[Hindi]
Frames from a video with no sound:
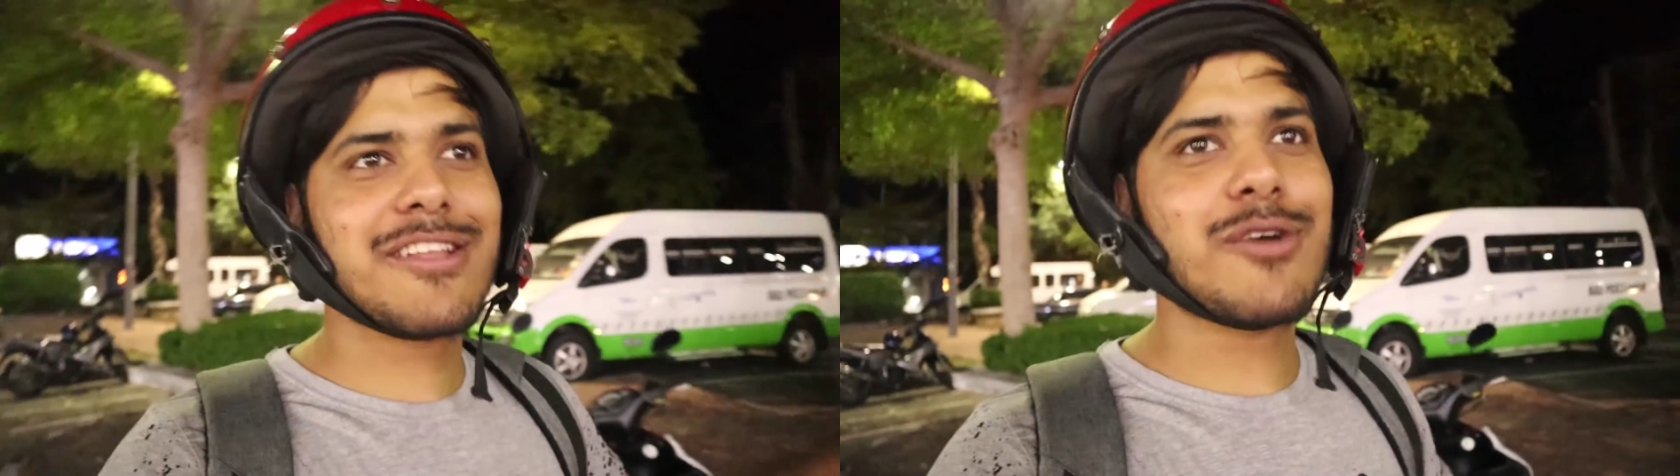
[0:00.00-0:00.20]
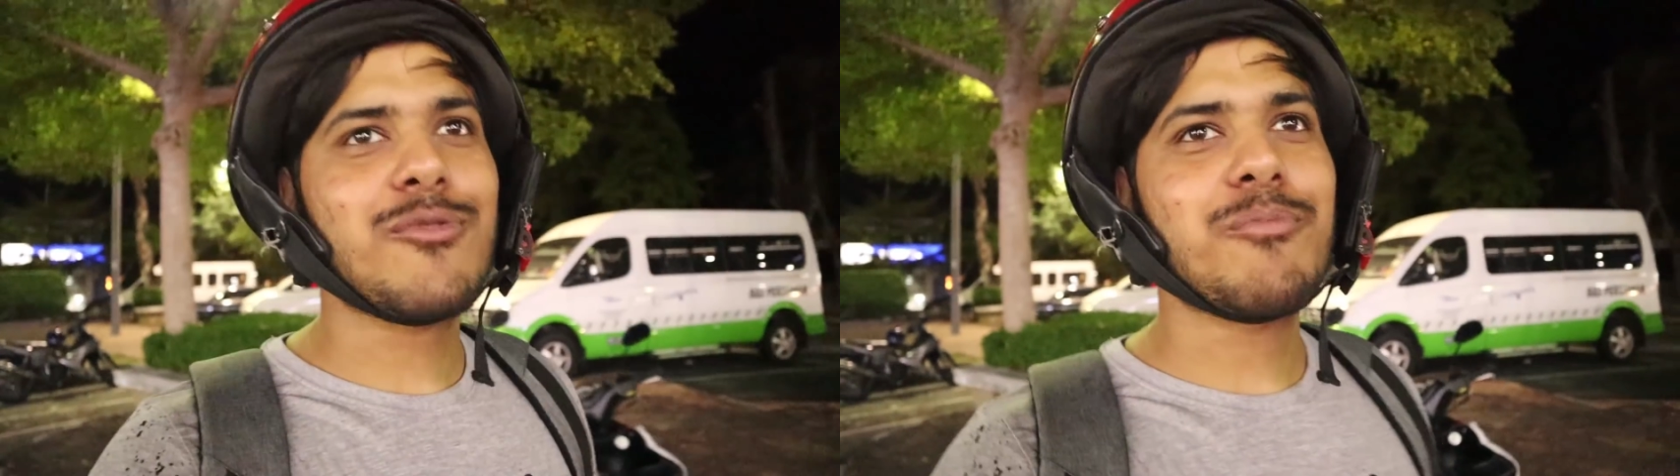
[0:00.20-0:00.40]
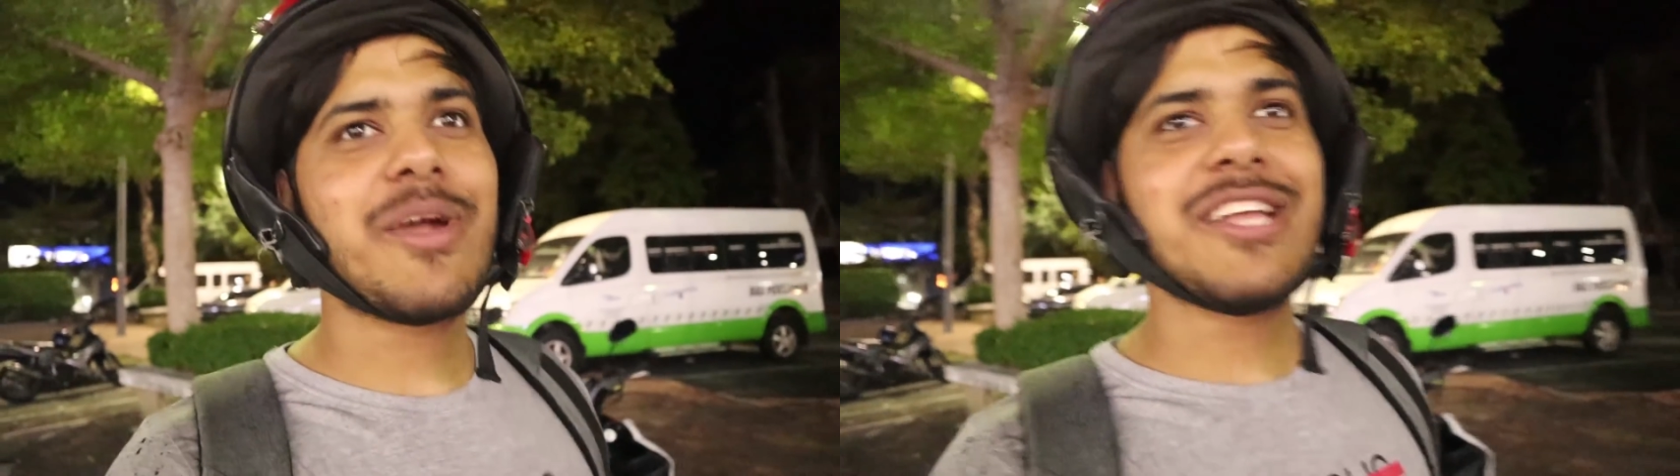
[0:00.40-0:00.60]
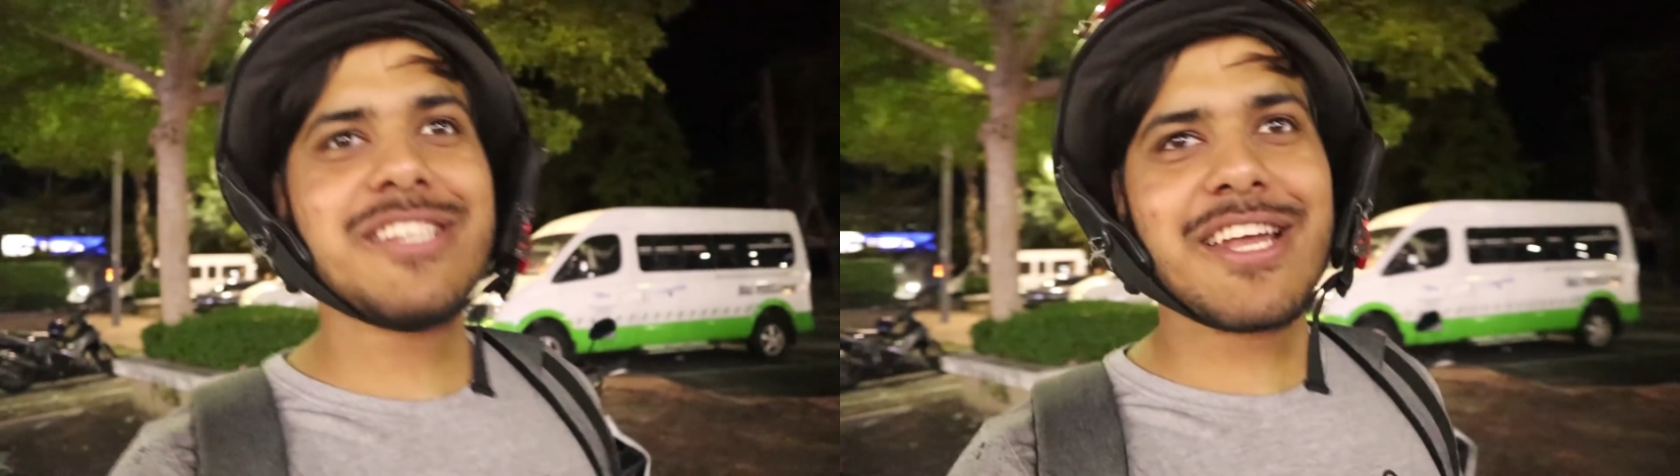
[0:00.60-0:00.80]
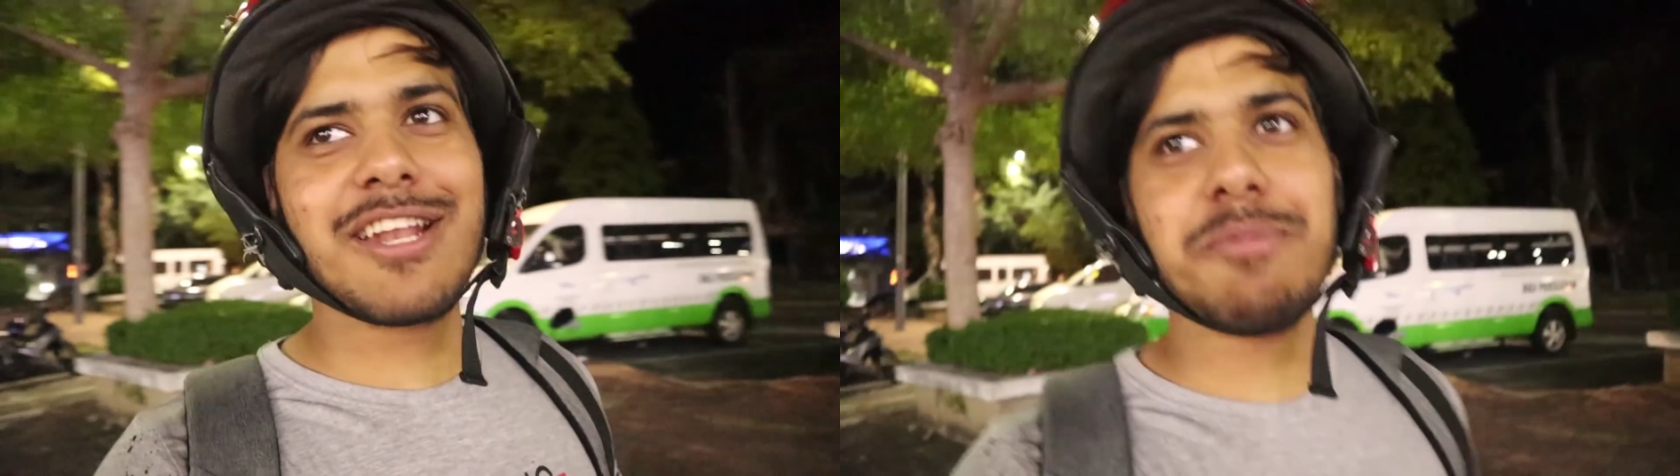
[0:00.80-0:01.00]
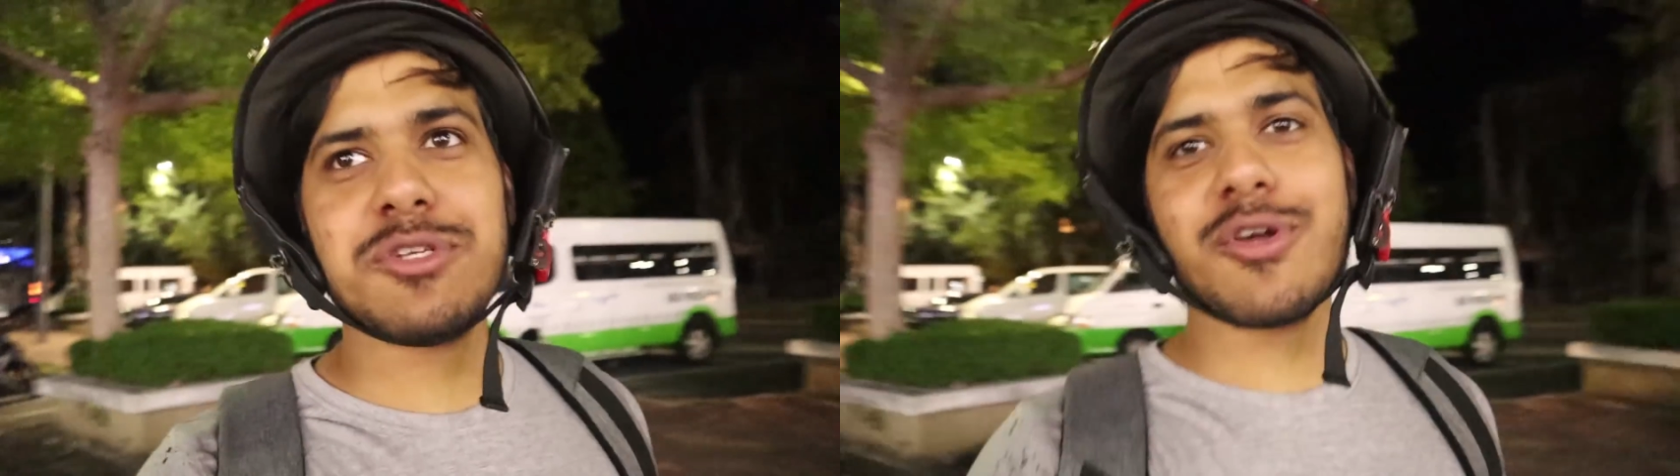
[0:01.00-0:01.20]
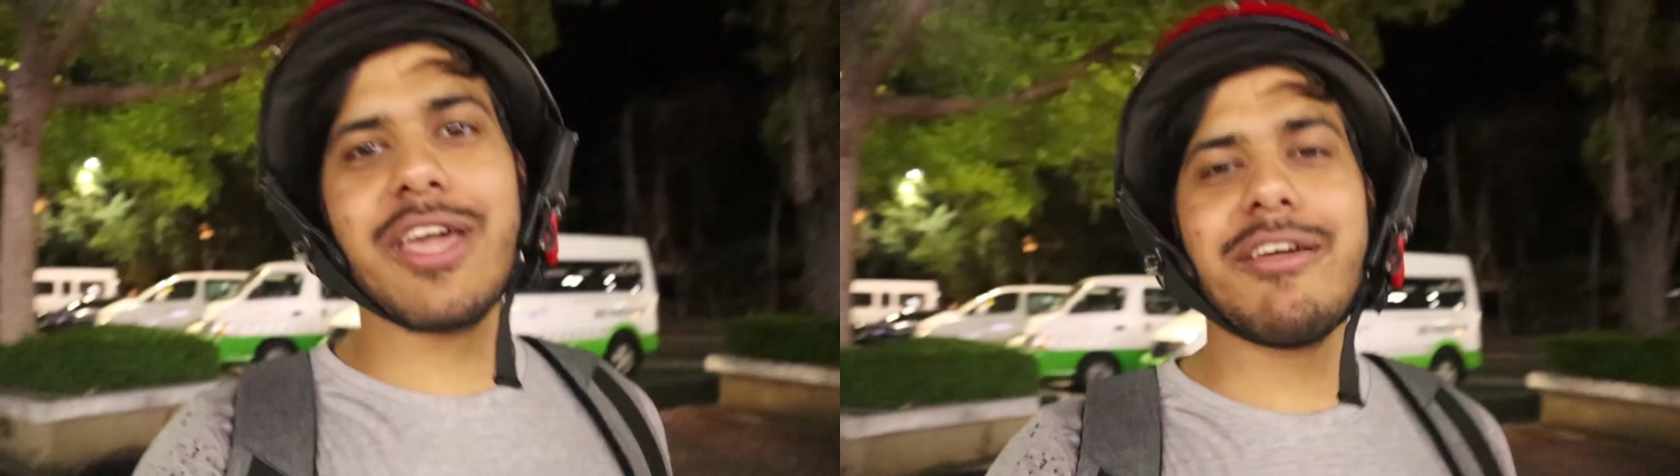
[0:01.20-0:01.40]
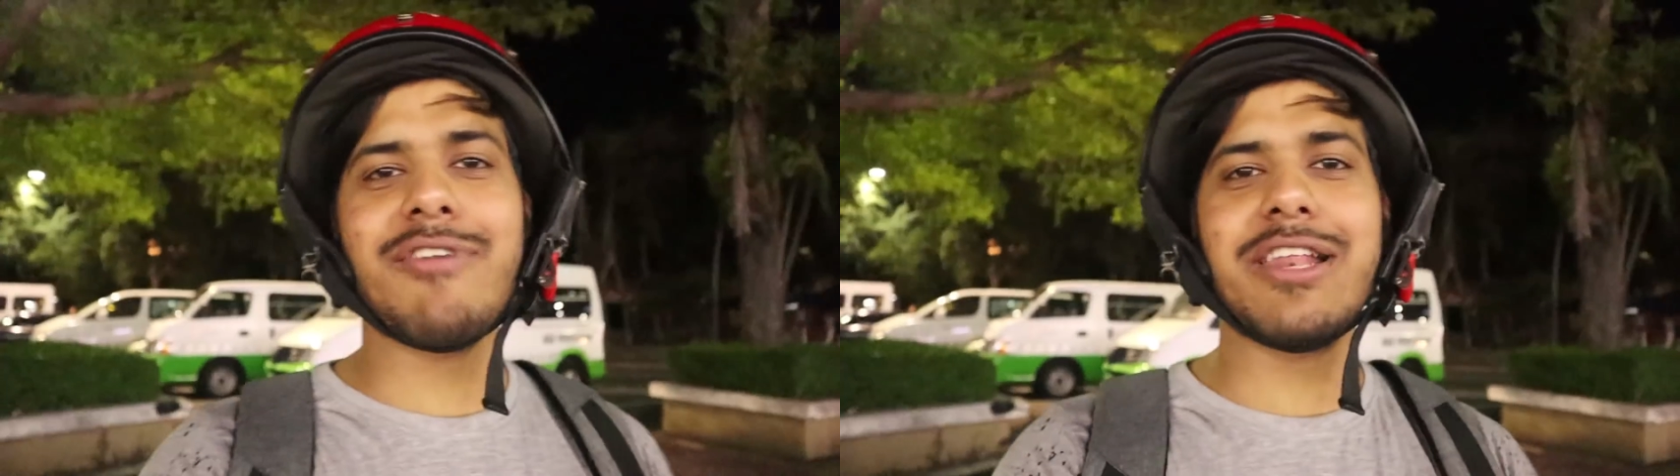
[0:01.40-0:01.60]
लेता हूँ मेन चैनल पे जो
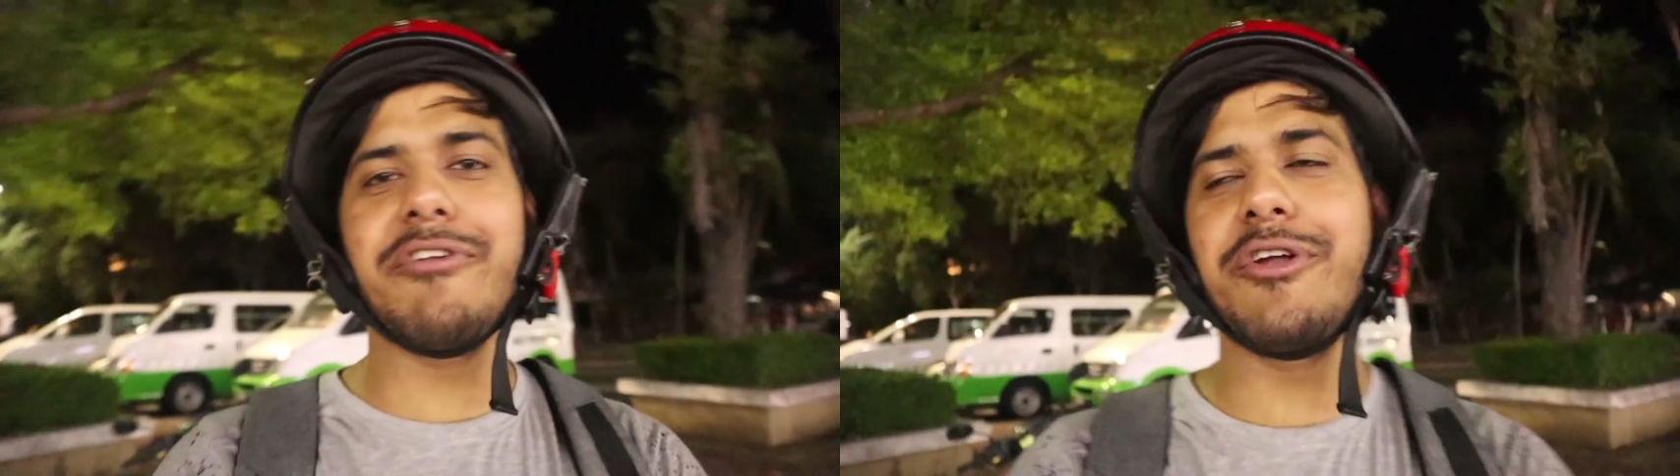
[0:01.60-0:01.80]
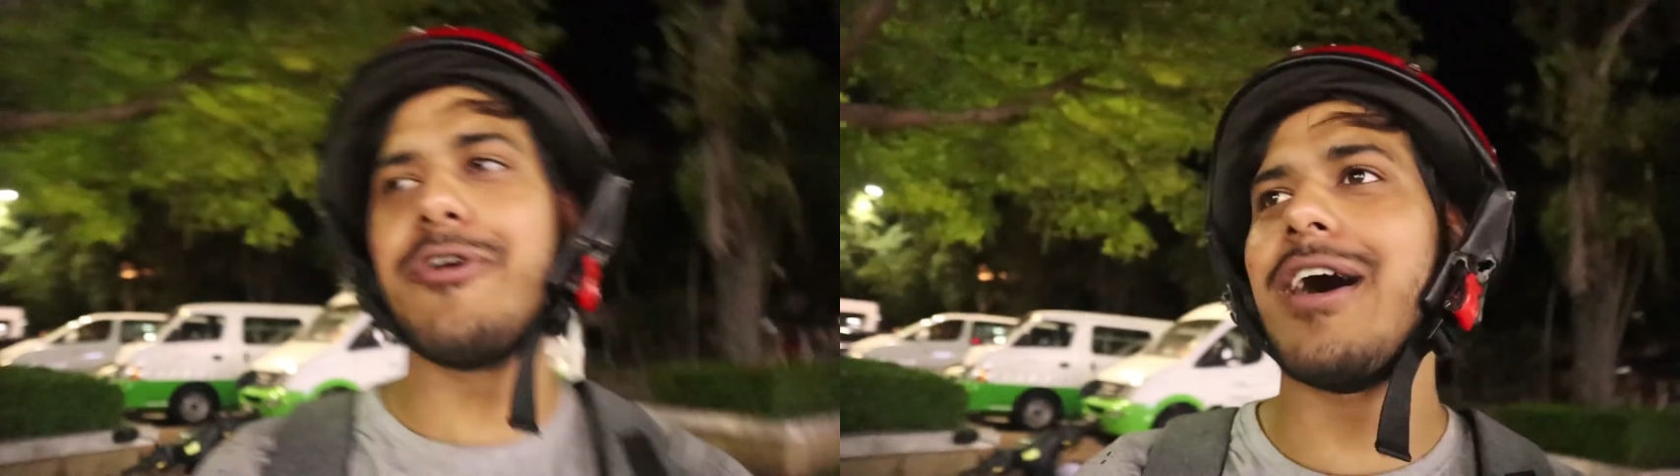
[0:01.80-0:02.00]
गेम वाली वीडियो